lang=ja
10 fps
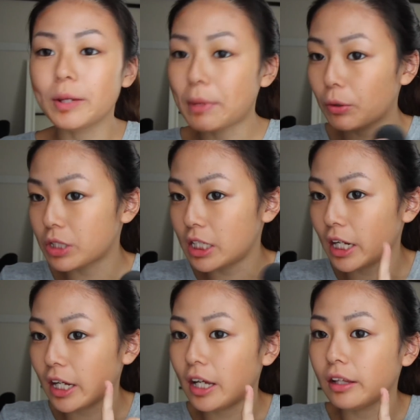う今こっち
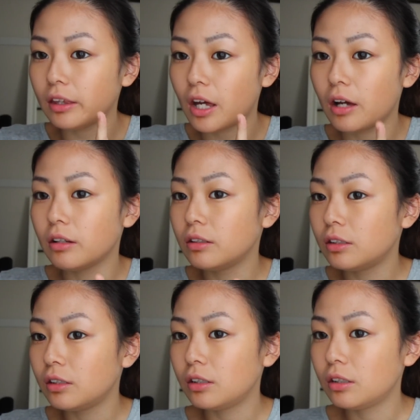だけやった
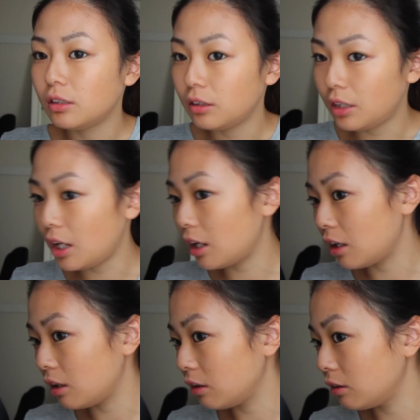で
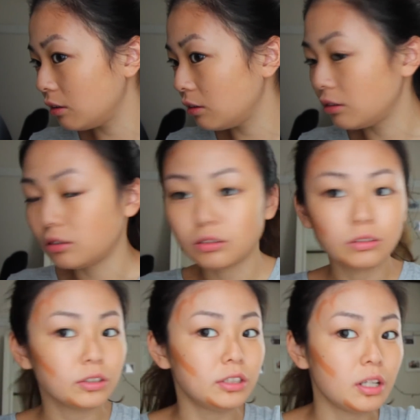
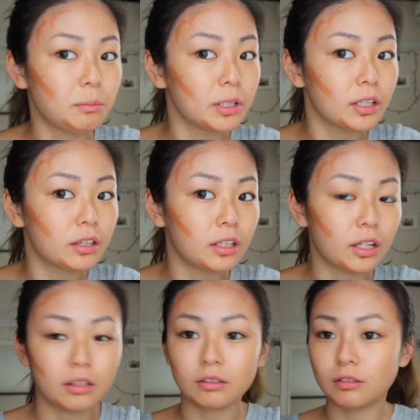こっちはまだやって
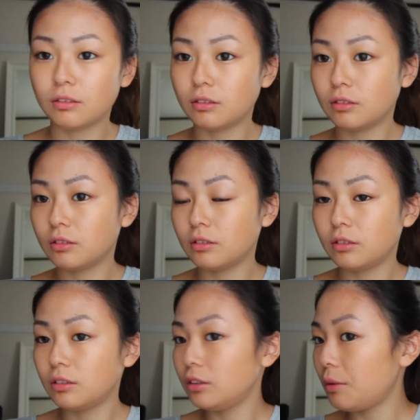ない
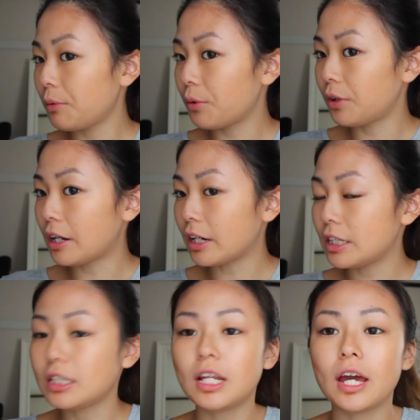でもこんな
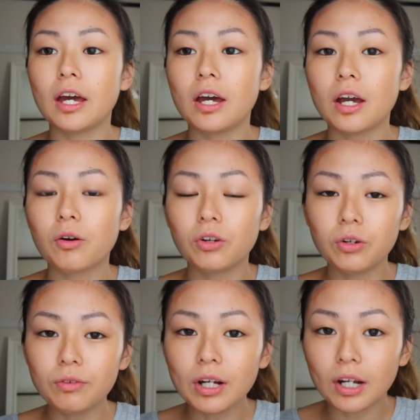感じでこ
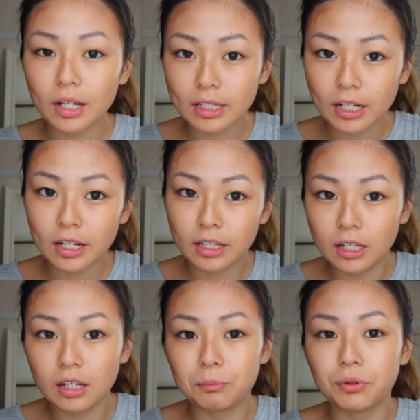の上からさら
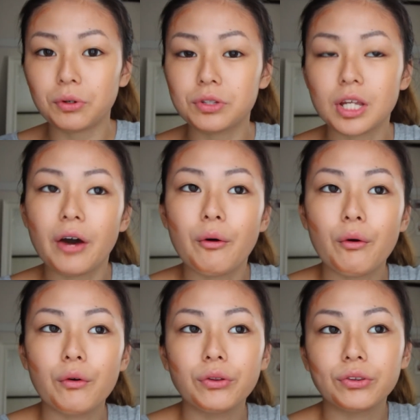にブロンザー
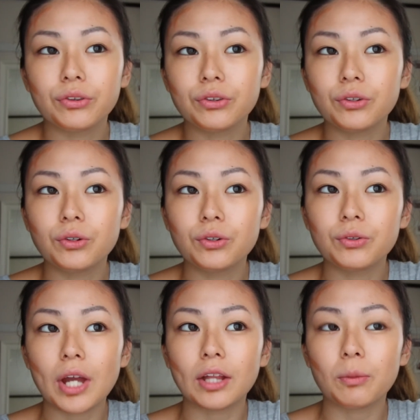
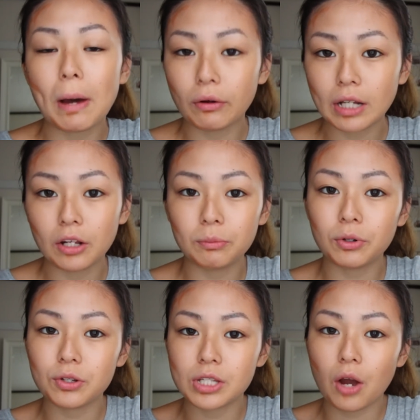をえっ、ー、とパウダーの
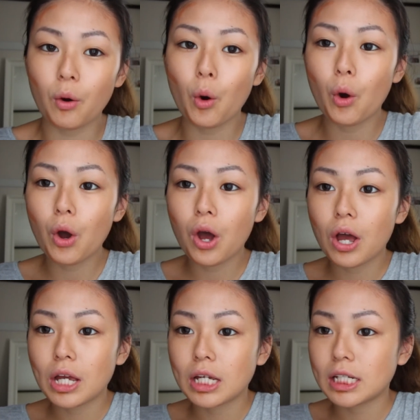
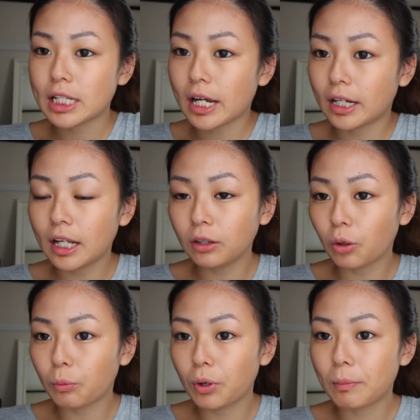ブロンザーをしたいかな
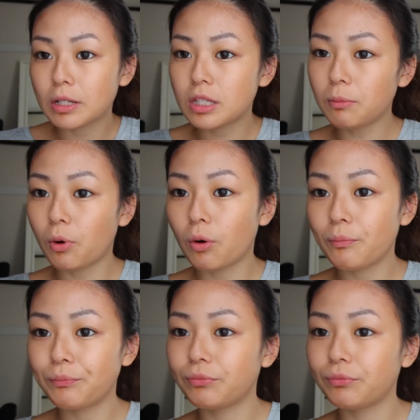と思いますでも